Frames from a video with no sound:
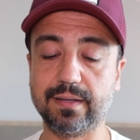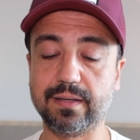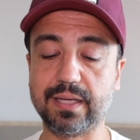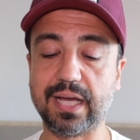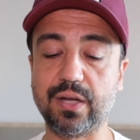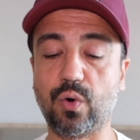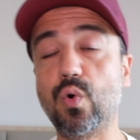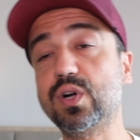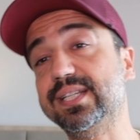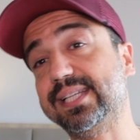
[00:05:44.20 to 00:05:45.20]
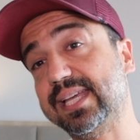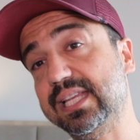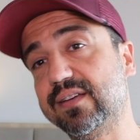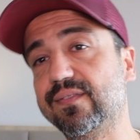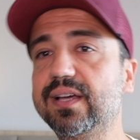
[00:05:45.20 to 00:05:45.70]
yani
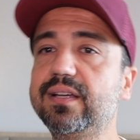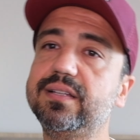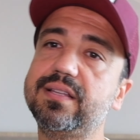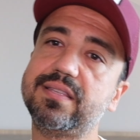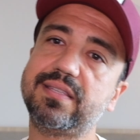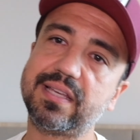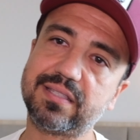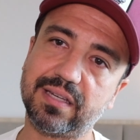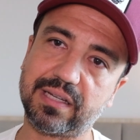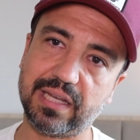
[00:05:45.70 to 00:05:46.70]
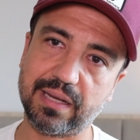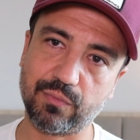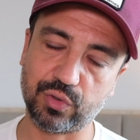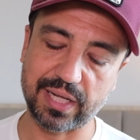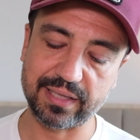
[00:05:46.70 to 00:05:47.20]
10.42'lik ve
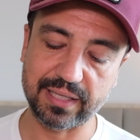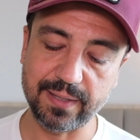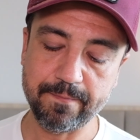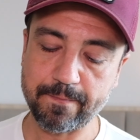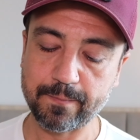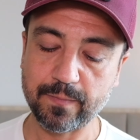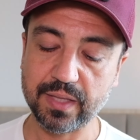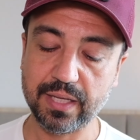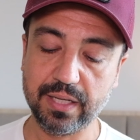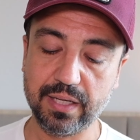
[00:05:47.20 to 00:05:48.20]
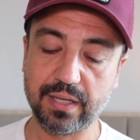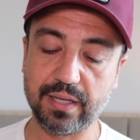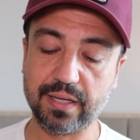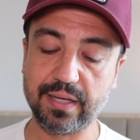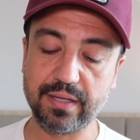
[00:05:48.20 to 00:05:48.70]
8.42'lik modelde de.
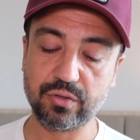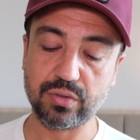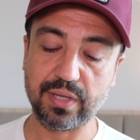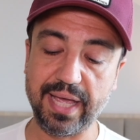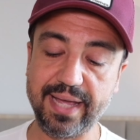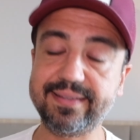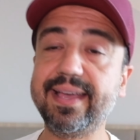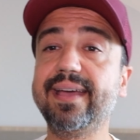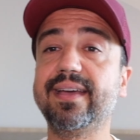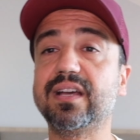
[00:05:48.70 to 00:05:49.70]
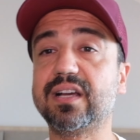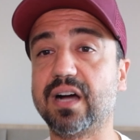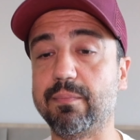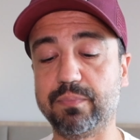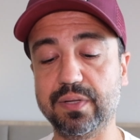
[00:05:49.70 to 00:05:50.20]
E, ED
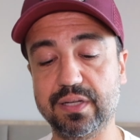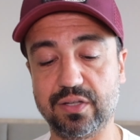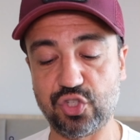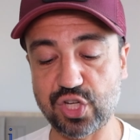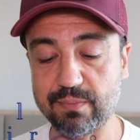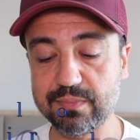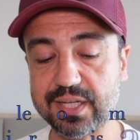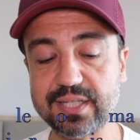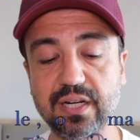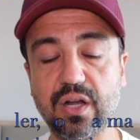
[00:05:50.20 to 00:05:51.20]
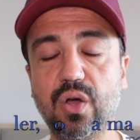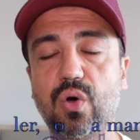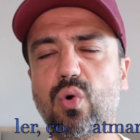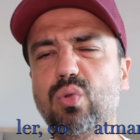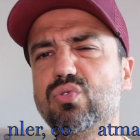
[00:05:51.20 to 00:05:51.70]
kaplı camlar
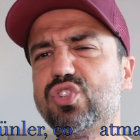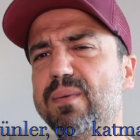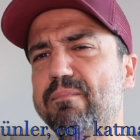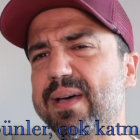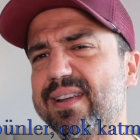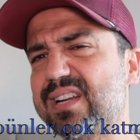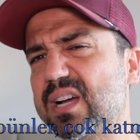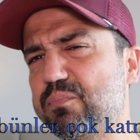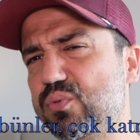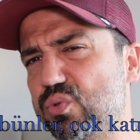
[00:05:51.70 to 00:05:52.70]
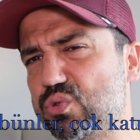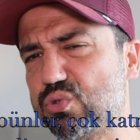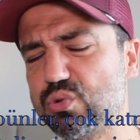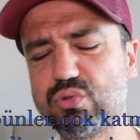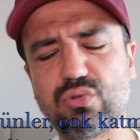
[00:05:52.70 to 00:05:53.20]
Oldukça berrak,
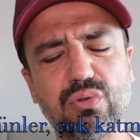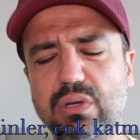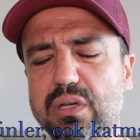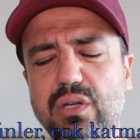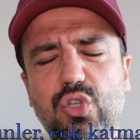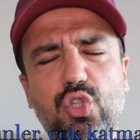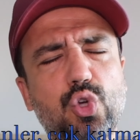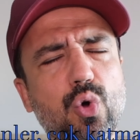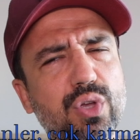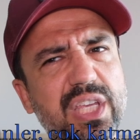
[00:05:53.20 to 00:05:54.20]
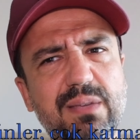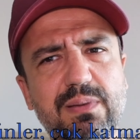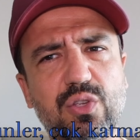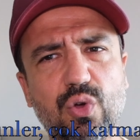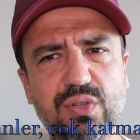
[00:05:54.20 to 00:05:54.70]
pürüzsüz, e, çok iyi
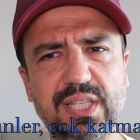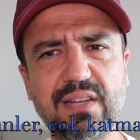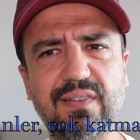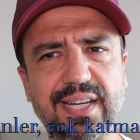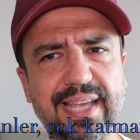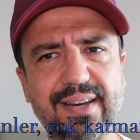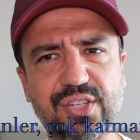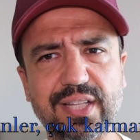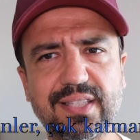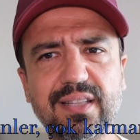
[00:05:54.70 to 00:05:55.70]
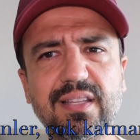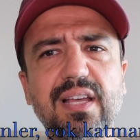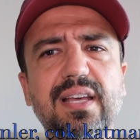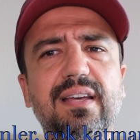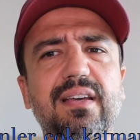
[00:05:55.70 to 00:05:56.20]
bir görseli var gerçekten.
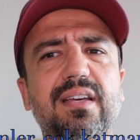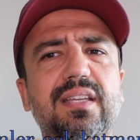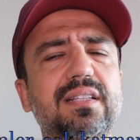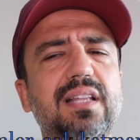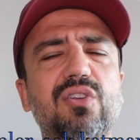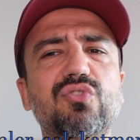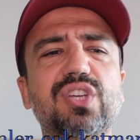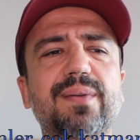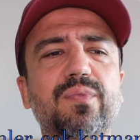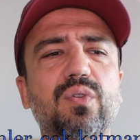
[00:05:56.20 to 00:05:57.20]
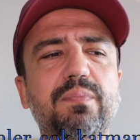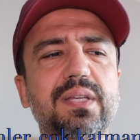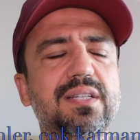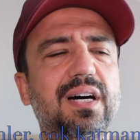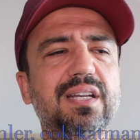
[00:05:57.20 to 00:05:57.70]
E, yıllar önce
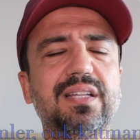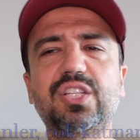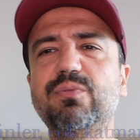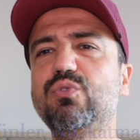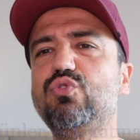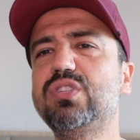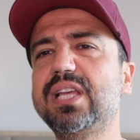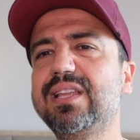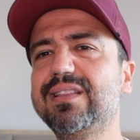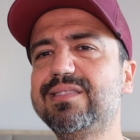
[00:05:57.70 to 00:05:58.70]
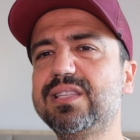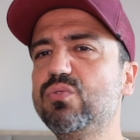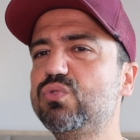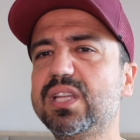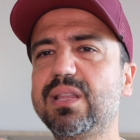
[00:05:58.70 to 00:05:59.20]
bir arkadaşımın
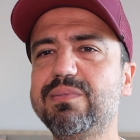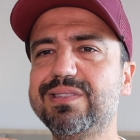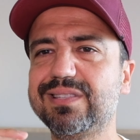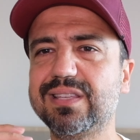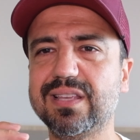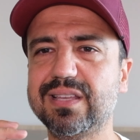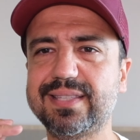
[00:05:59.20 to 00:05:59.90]
357'sinin üzerinde bir e,